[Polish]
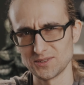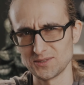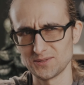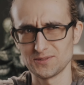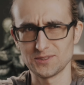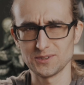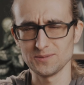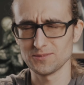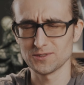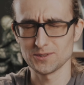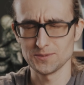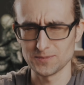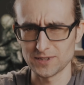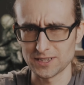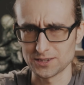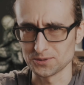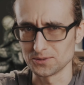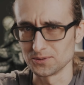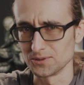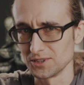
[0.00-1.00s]
W tym
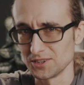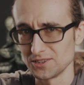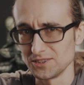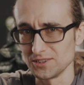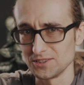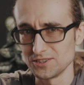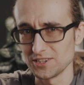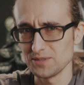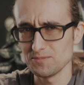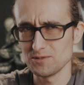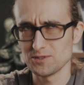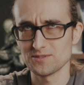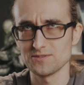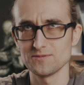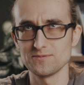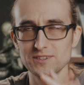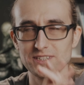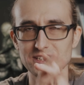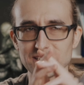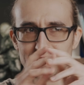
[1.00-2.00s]
przypadku, jeśli
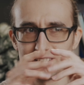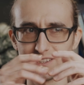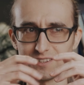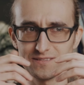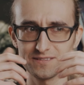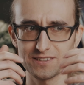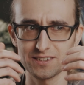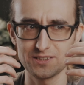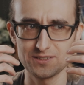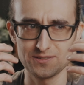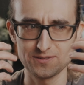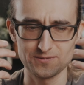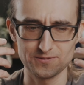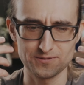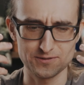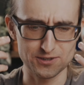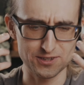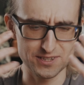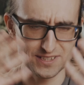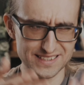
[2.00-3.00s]
chcielibyśmy wygenerować
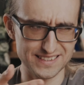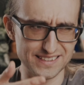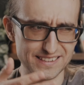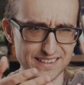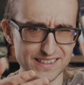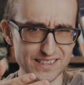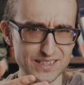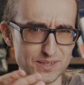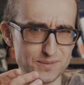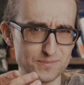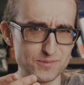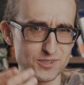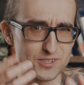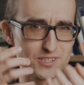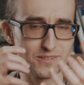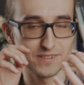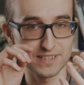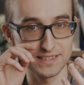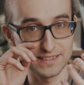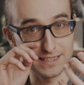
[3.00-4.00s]
wszystkie
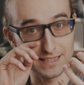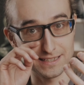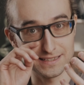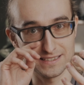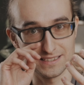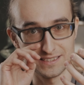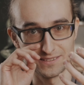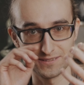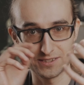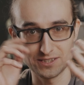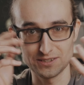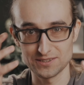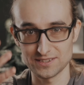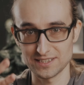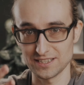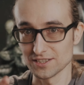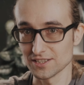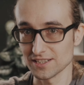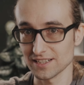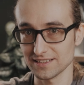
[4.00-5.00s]
możliwe trasy w celu
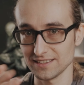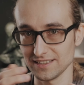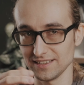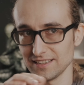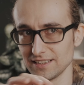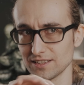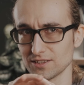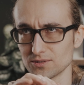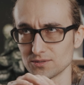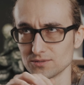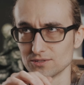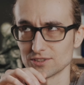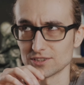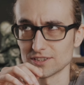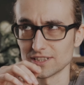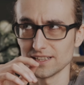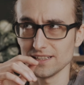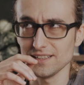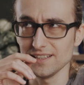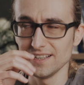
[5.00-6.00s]
znalezienia tej
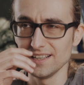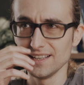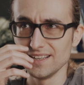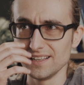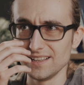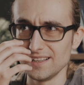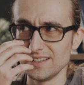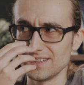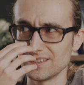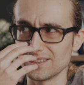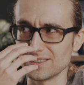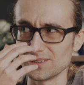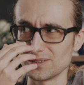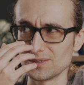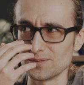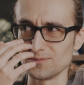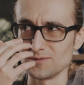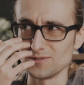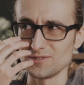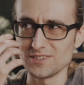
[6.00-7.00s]
najkrótszej,
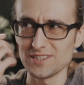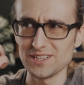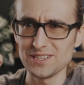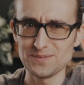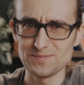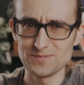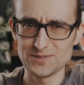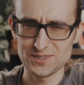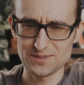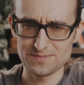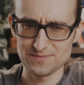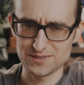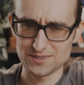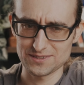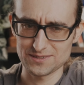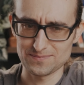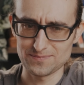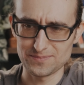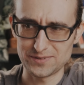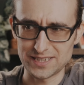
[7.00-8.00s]
e, musielibyśmy
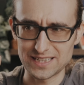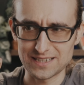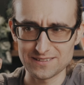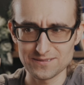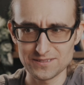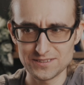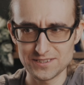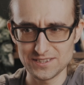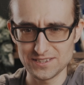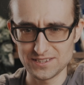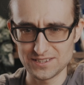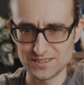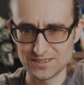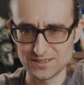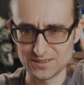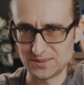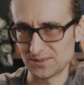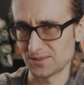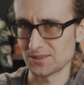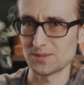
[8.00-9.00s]

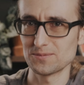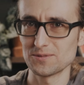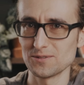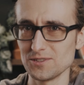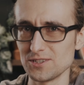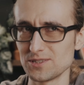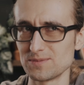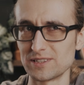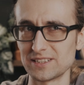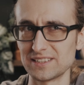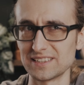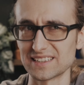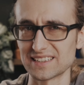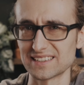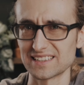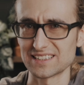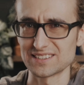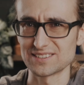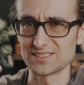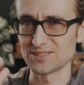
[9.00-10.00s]
sprawdzić ogromną liczbę tych
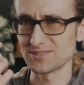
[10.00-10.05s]
tras.